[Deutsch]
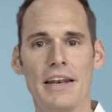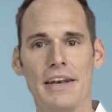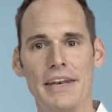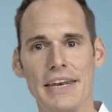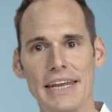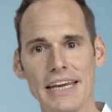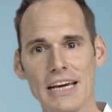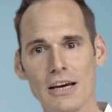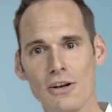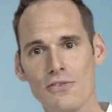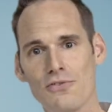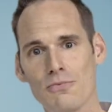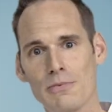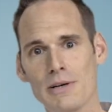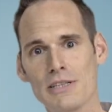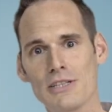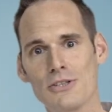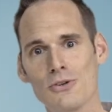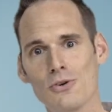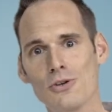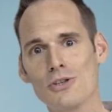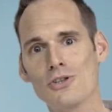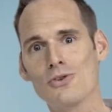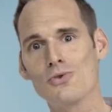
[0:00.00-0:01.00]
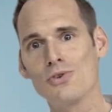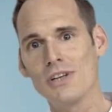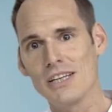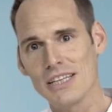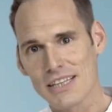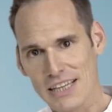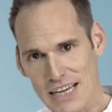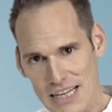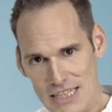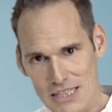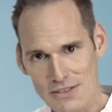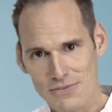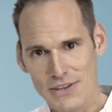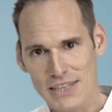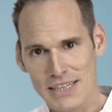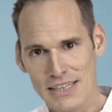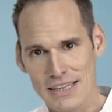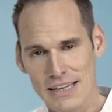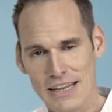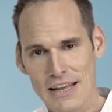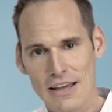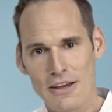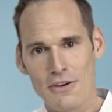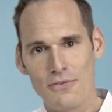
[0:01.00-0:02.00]
Nähere Informationen zu den
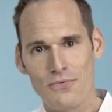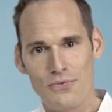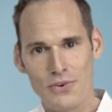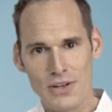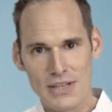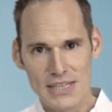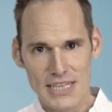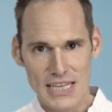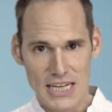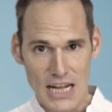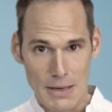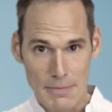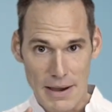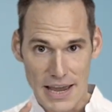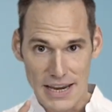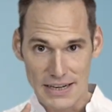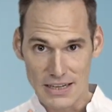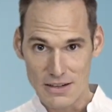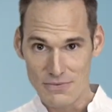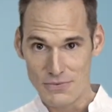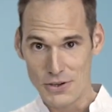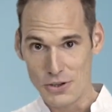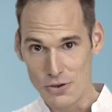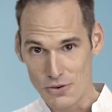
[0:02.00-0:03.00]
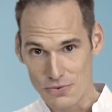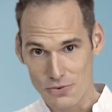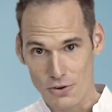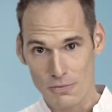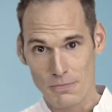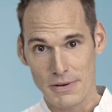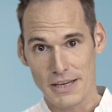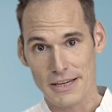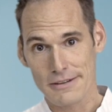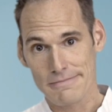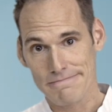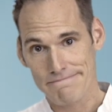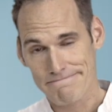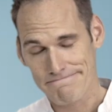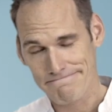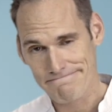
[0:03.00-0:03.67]
Transfetten finden Sie in einem eigenen Video von mir.